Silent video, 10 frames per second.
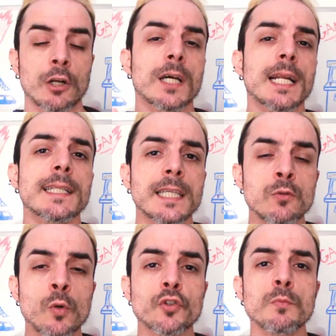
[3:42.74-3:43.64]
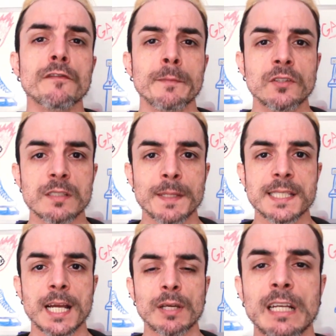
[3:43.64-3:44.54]
Agora ela tem um outro movimento
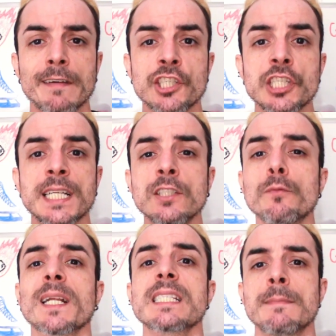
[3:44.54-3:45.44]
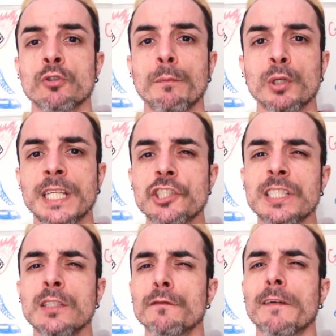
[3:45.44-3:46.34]
especial que ela vai girando para cima do oponente
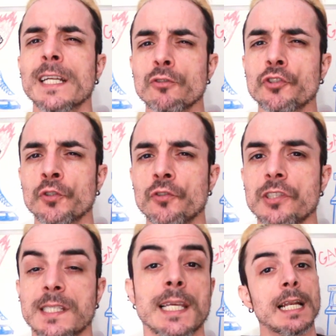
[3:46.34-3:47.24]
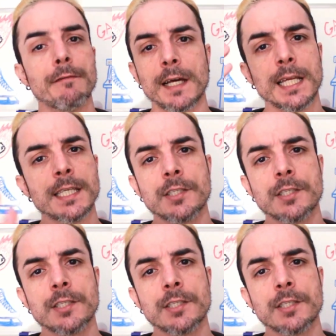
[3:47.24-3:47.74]
dando vários chutes, e ela fala